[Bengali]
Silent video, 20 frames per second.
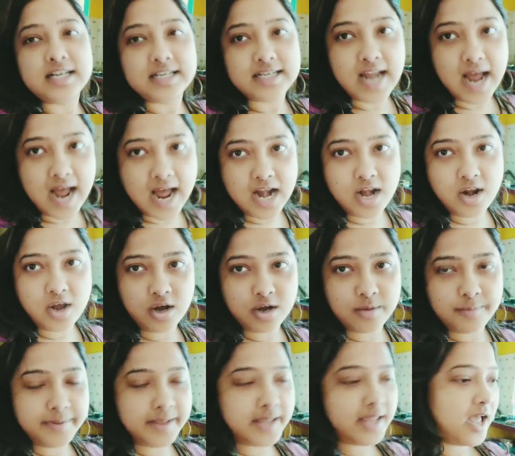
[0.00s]
ডাল
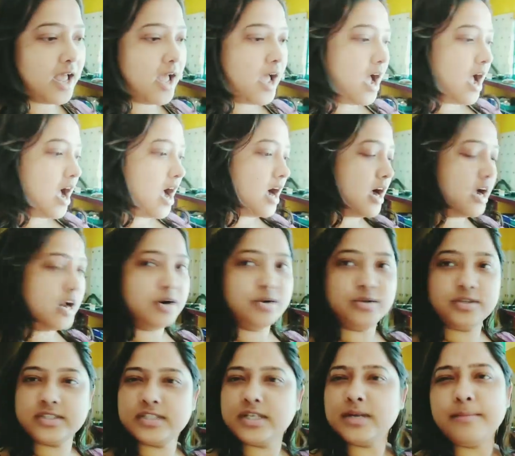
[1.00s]
হবে আর
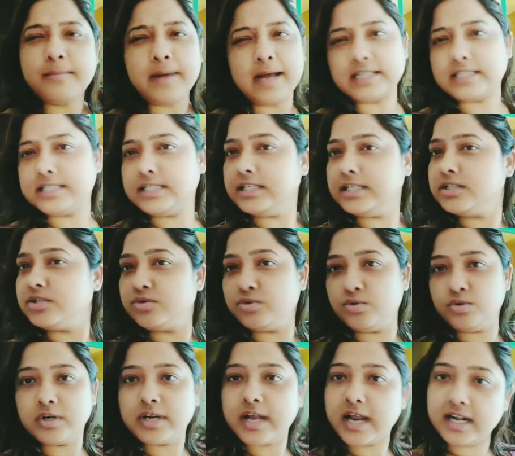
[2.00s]
হচ্ছে মাছের
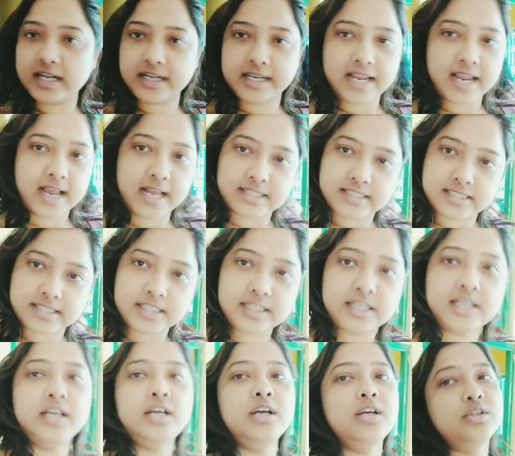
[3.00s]
ঝোল কালকে আছে
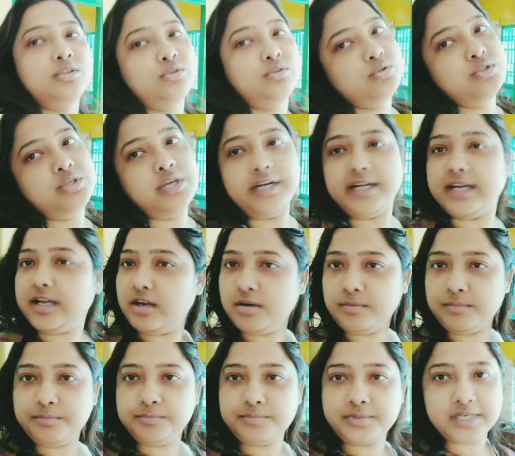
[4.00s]
তো সেটা
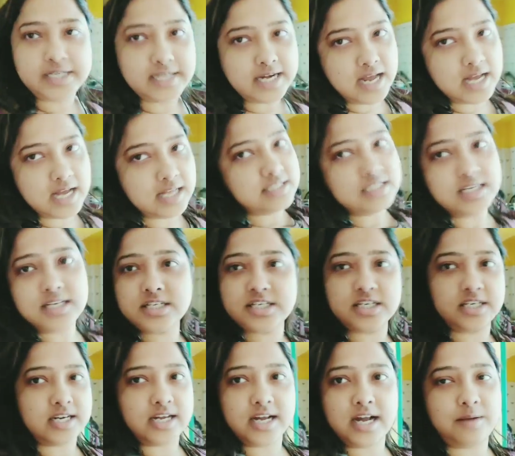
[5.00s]
সেটা আছে
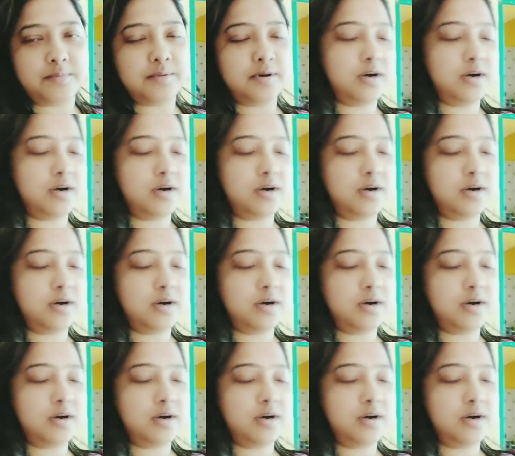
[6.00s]
সেটা খাওয়া